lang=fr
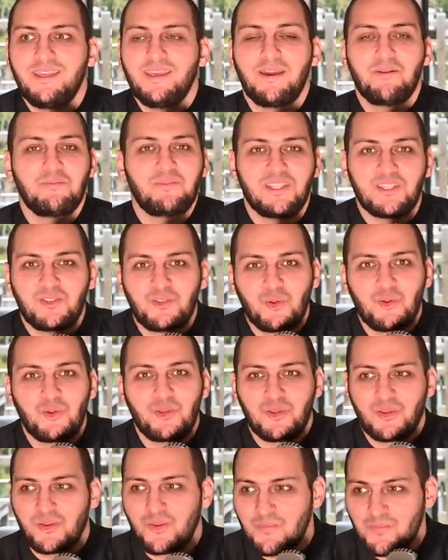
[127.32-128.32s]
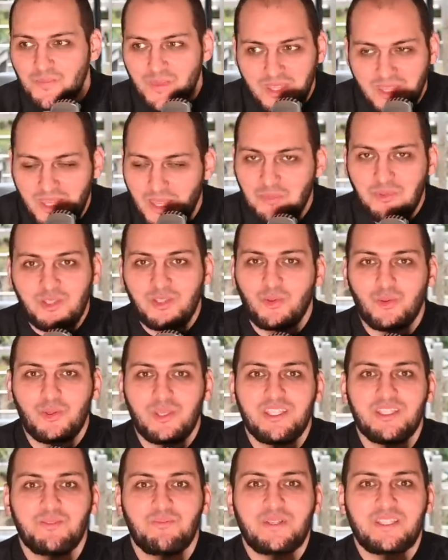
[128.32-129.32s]
il y, a un petit truc, euh, il y a un petit truc
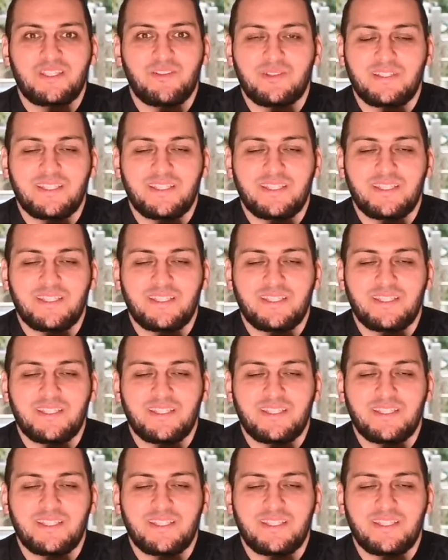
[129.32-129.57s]
qui se passe dans le